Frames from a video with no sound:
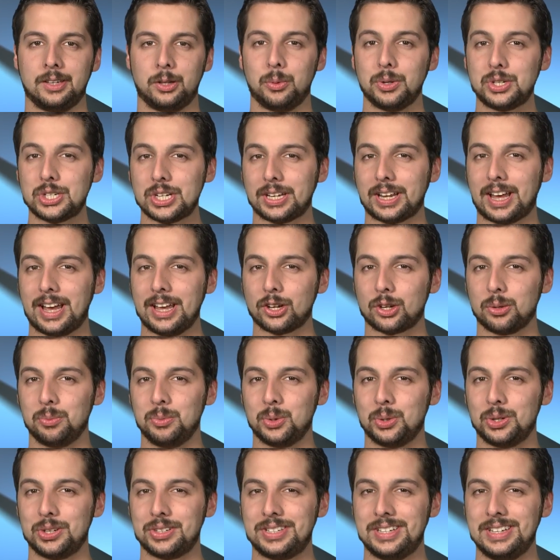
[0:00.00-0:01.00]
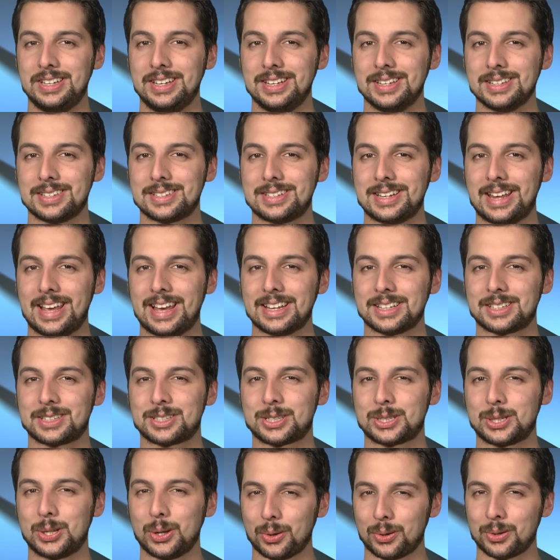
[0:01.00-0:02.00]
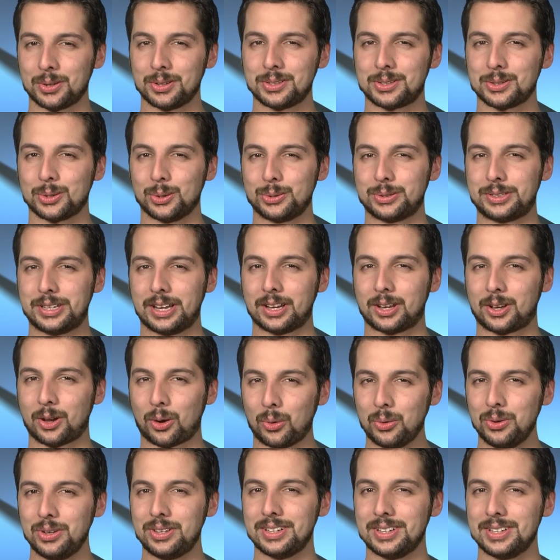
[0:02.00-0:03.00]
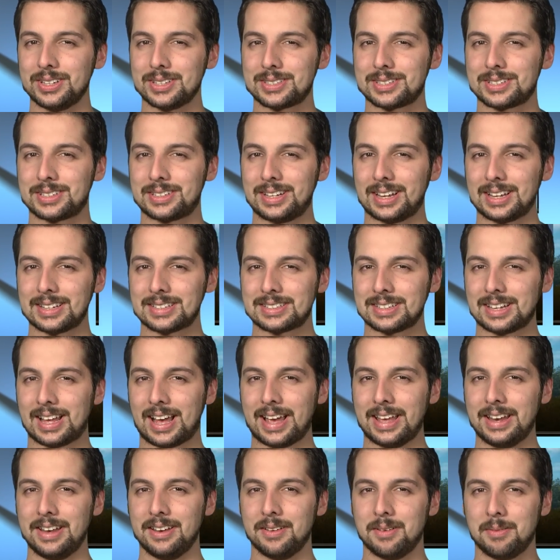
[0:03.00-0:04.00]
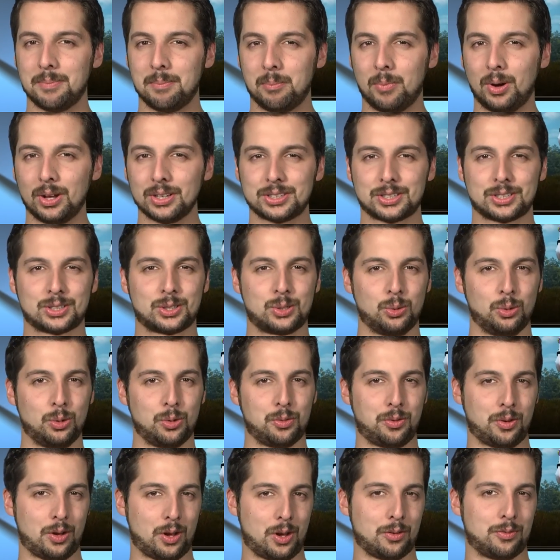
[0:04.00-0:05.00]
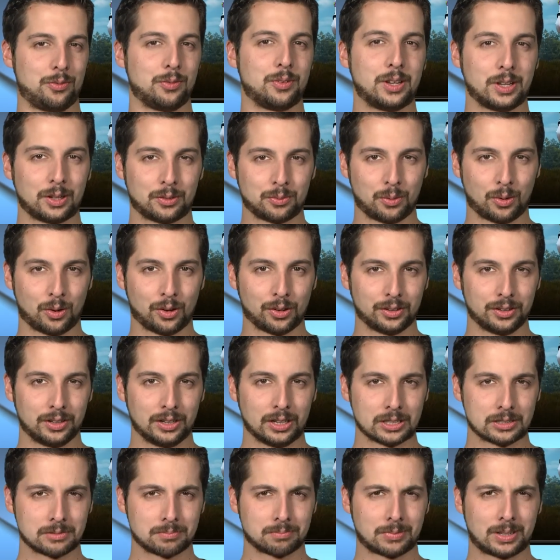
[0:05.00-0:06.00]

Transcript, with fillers: Witcher 3 Community ist erzürnt und der Grund ist, dass ein Mod-Tool veröffentlicht worden ist.